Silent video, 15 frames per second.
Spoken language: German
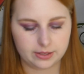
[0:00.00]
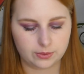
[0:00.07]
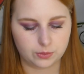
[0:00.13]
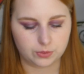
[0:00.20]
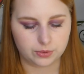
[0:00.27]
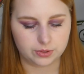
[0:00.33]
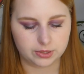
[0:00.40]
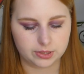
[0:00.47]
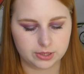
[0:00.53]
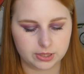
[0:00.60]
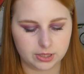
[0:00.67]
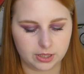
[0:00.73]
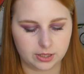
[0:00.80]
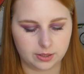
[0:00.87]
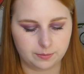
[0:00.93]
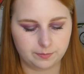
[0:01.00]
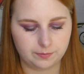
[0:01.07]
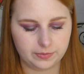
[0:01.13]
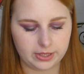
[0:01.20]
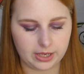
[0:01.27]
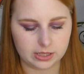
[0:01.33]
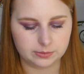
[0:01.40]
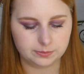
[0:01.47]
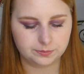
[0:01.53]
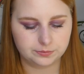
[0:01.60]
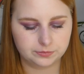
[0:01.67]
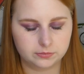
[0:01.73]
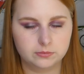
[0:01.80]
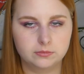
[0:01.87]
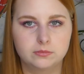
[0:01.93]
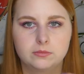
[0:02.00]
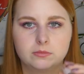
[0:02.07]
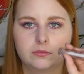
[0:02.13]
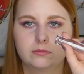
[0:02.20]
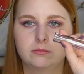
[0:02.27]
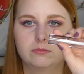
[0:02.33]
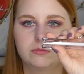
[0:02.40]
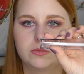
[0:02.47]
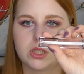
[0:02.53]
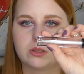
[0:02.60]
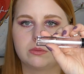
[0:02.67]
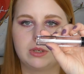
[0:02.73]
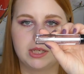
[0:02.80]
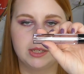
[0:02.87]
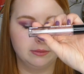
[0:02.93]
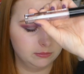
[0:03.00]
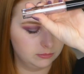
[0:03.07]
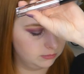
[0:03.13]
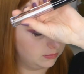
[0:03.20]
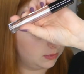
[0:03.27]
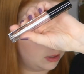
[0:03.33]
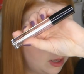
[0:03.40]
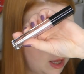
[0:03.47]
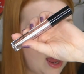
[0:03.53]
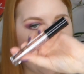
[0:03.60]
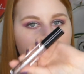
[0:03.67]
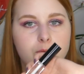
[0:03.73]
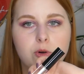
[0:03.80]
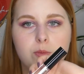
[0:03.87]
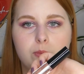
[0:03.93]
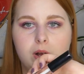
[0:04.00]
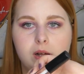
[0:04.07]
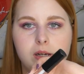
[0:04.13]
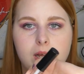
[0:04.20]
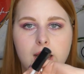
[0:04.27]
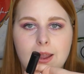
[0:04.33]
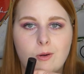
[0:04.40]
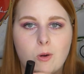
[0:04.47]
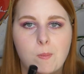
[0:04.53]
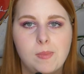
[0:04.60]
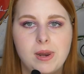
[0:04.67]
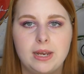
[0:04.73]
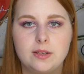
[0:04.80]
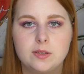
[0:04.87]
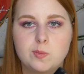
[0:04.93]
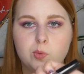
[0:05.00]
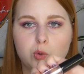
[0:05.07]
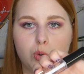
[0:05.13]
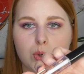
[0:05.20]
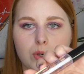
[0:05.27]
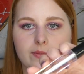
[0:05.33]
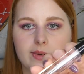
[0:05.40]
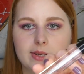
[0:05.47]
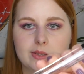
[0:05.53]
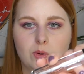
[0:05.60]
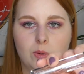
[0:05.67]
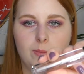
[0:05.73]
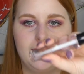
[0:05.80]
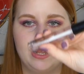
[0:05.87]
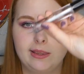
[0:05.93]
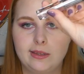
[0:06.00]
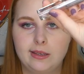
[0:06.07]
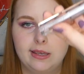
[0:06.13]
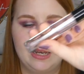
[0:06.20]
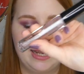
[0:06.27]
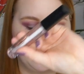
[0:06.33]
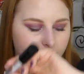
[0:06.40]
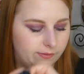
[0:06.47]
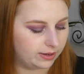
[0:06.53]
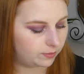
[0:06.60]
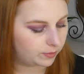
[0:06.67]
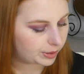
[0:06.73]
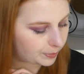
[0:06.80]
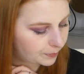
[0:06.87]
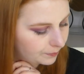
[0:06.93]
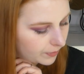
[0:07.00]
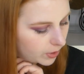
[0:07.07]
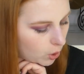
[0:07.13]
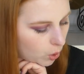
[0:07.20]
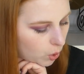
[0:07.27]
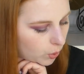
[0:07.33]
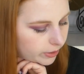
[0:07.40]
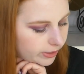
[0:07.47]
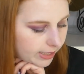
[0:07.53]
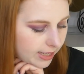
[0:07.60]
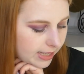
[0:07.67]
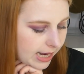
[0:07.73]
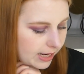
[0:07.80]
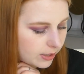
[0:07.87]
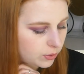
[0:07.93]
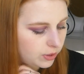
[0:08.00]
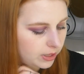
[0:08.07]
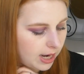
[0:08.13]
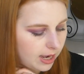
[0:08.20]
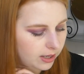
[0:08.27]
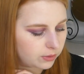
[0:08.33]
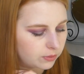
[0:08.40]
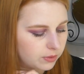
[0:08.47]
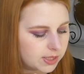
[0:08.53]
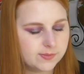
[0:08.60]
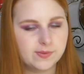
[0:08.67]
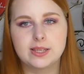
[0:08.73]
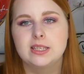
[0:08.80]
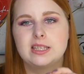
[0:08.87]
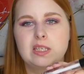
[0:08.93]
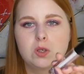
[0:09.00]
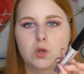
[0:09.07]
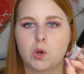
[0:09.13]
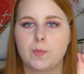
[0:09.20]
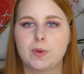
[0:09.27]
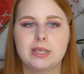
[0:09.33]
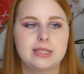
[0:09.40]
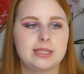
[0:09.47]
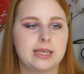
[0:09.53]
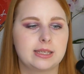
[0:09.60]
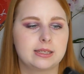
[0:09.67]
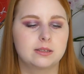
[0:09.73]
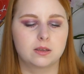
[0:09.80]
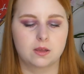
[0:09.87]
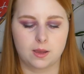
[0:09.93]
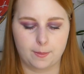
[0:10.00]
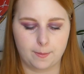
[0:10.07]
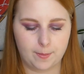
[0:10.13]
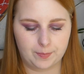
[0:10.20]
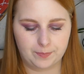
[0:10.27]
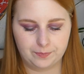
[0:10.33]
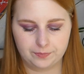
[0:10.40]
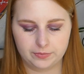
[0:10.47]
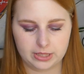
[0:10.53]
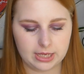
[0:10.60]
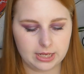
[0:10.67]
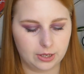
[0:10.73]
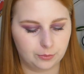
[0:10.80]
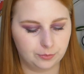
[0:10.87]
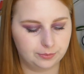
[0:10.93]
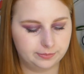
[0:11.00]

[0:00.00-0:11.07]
Und ähm, ja, deswegen einfach mal ein komplettes Produkt, was komplett geleert werden will. Und der hat aktuell 28,6 Gramm. Genau.